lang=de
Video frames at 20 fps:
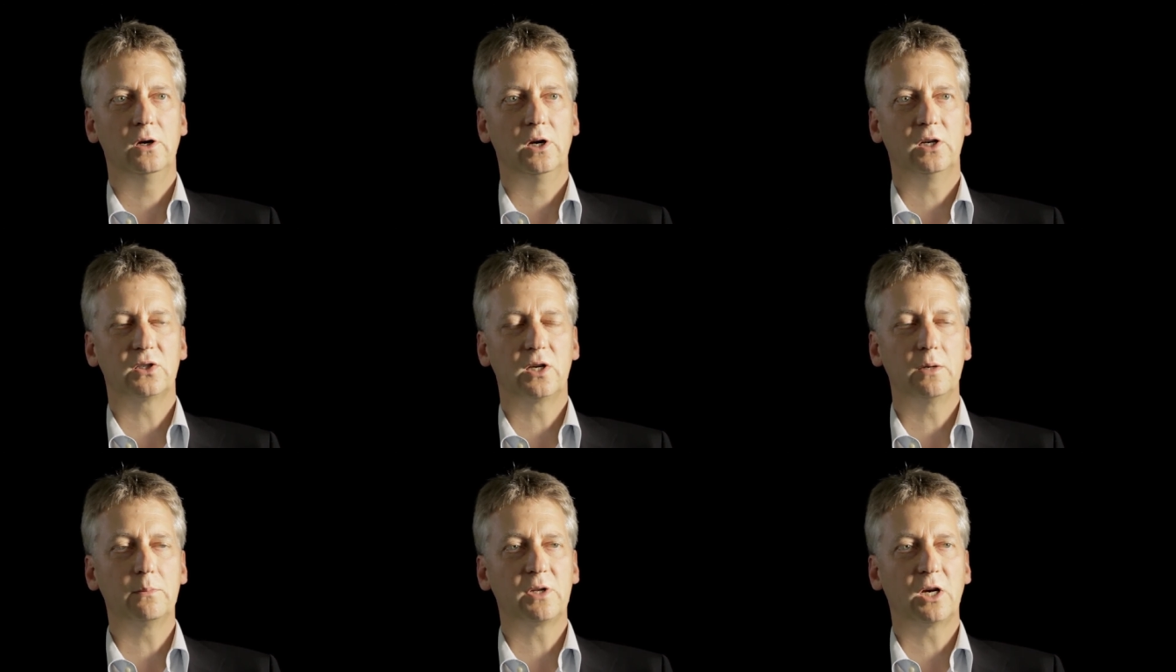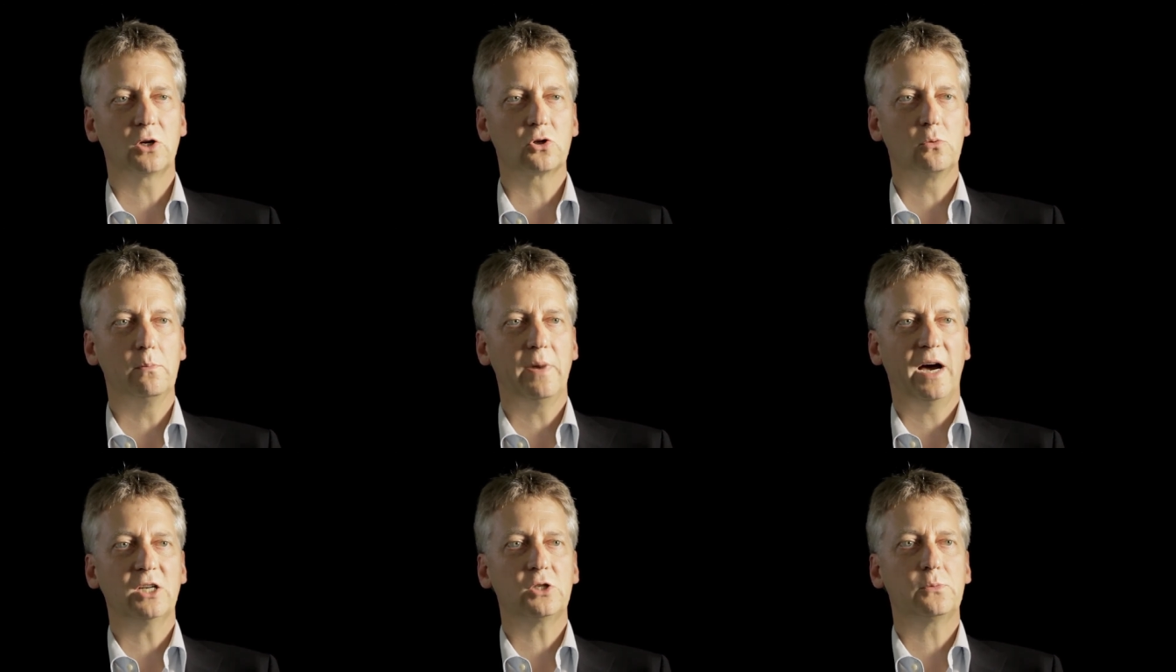Es gibt da
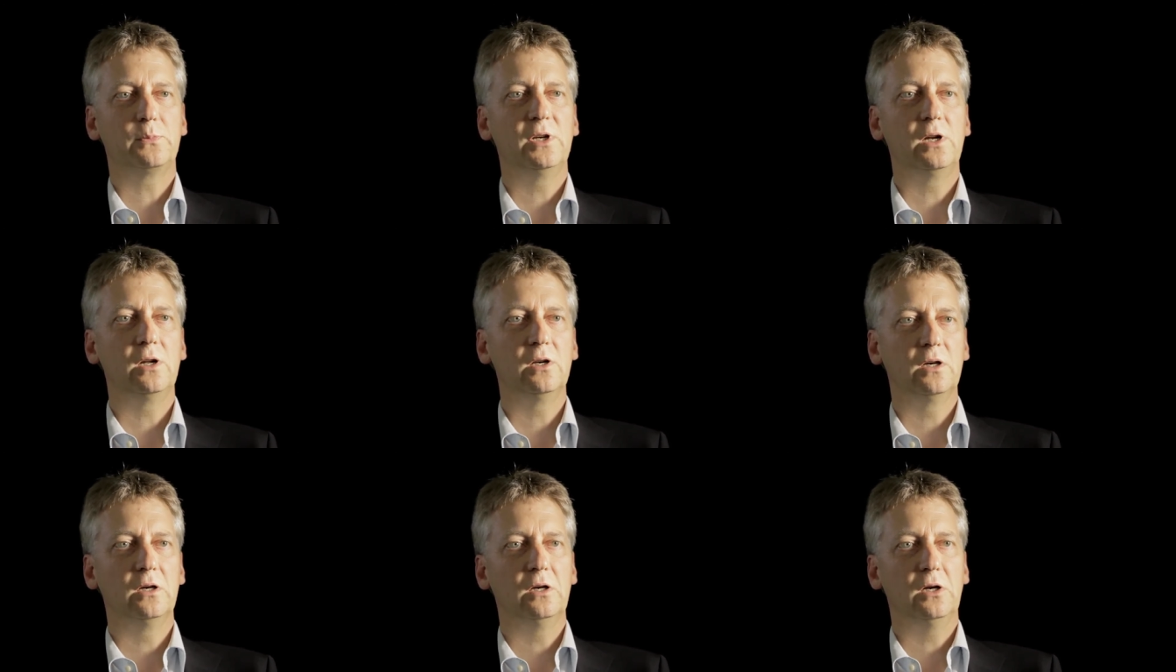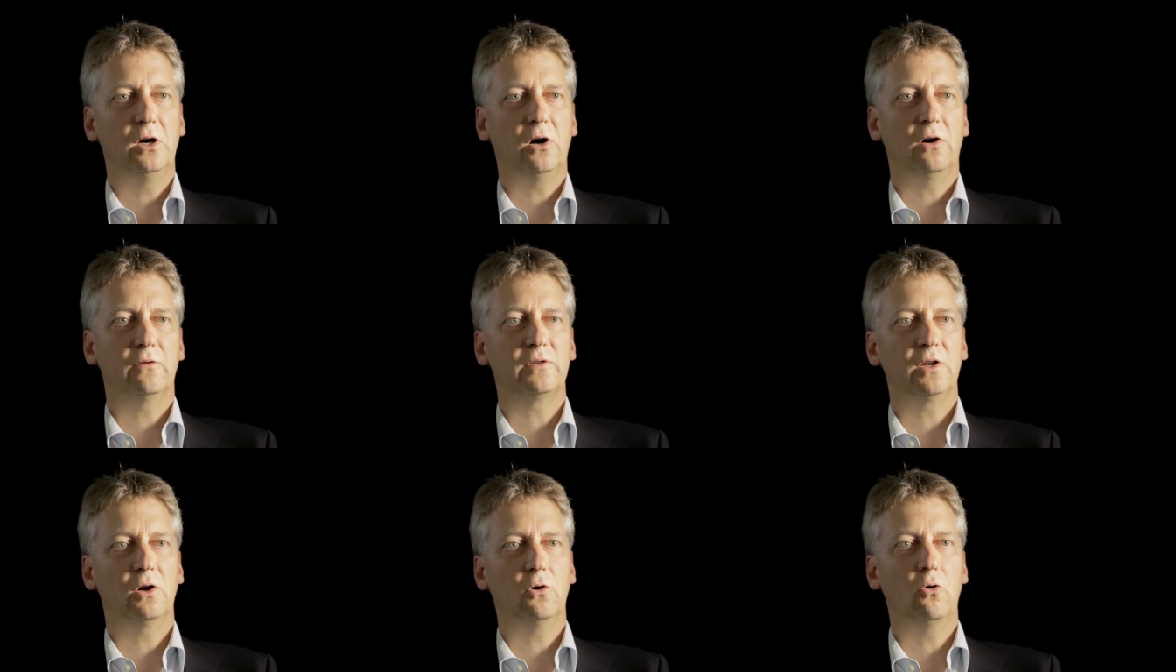schon Beispiele.
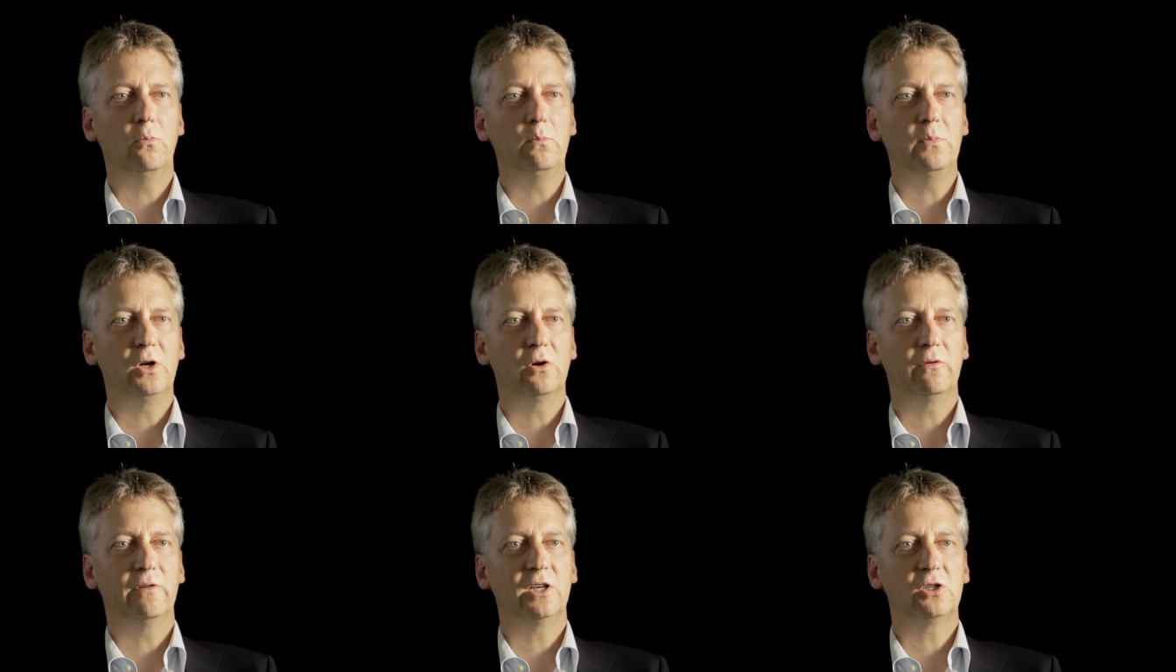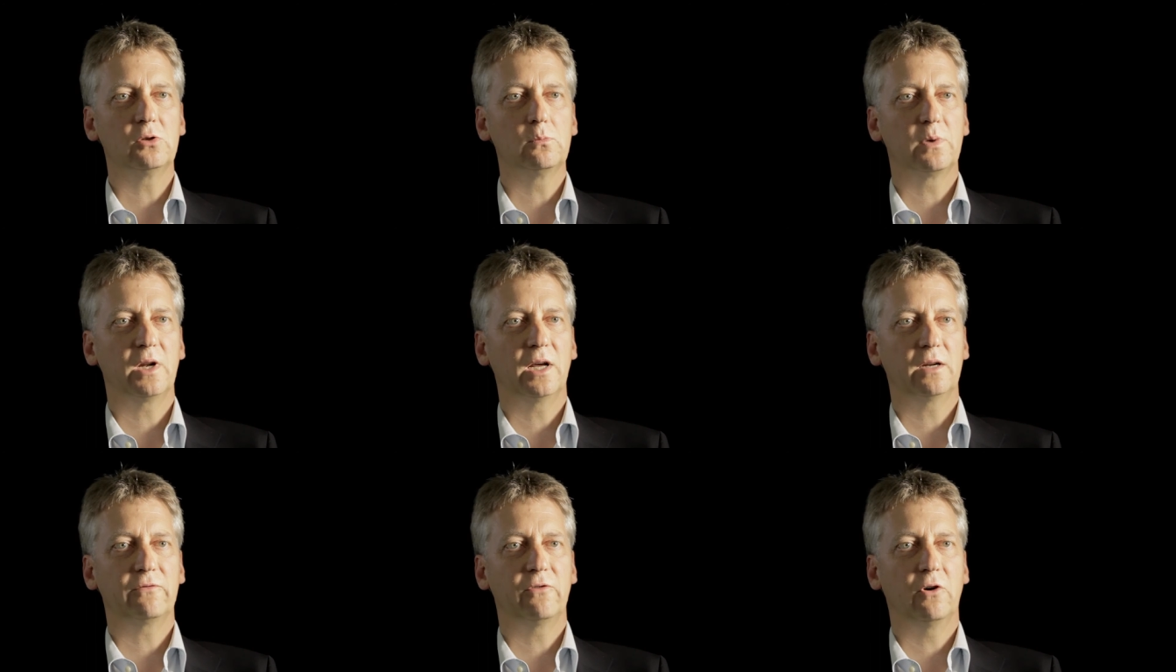Auf der Open Innovation
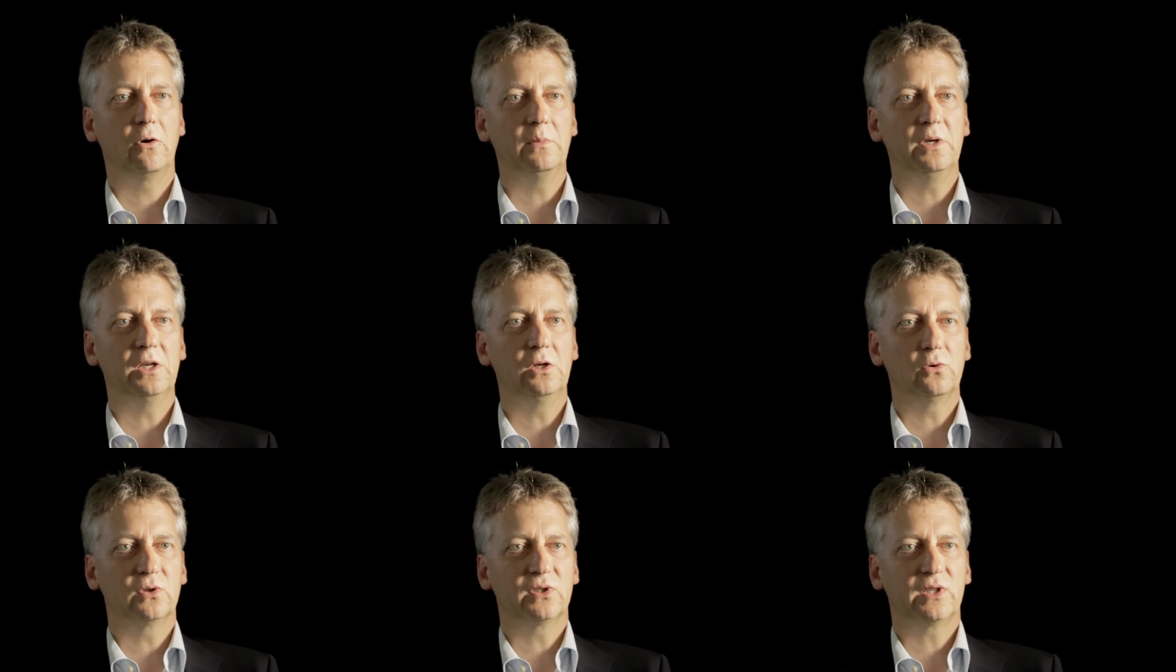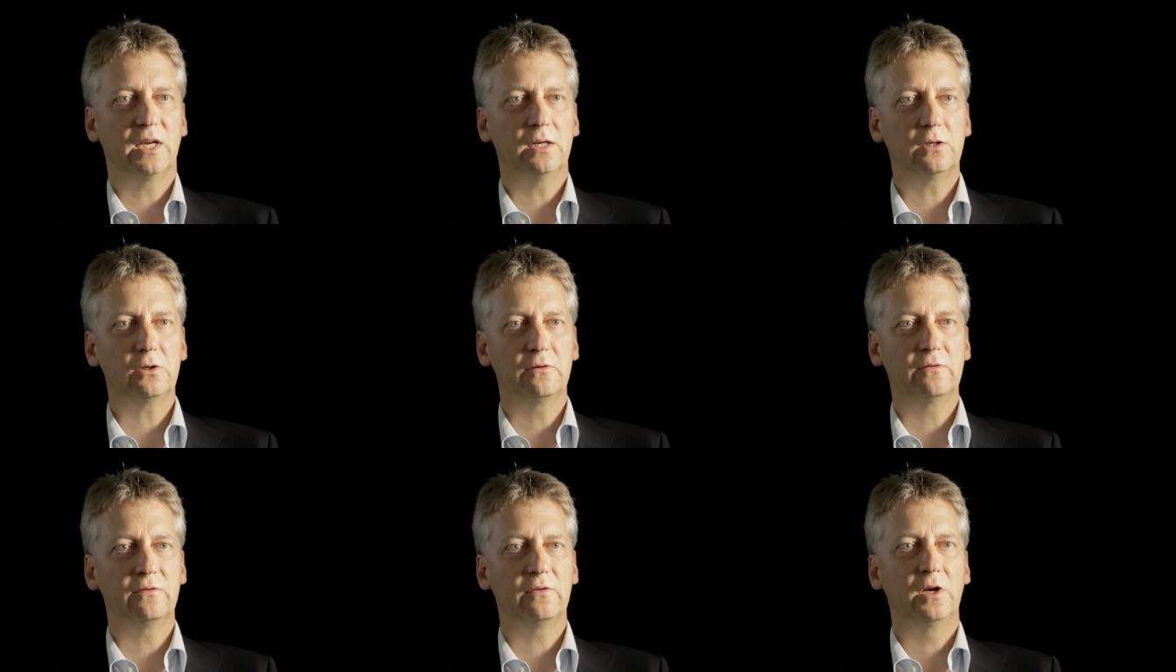Plattform
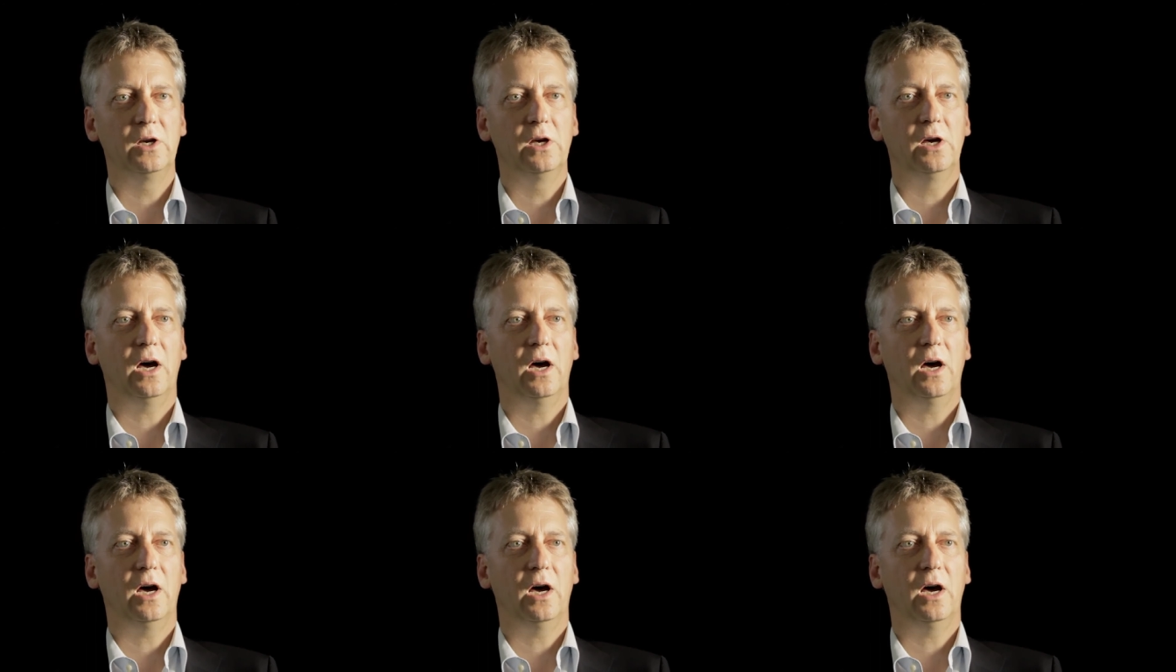Innocentive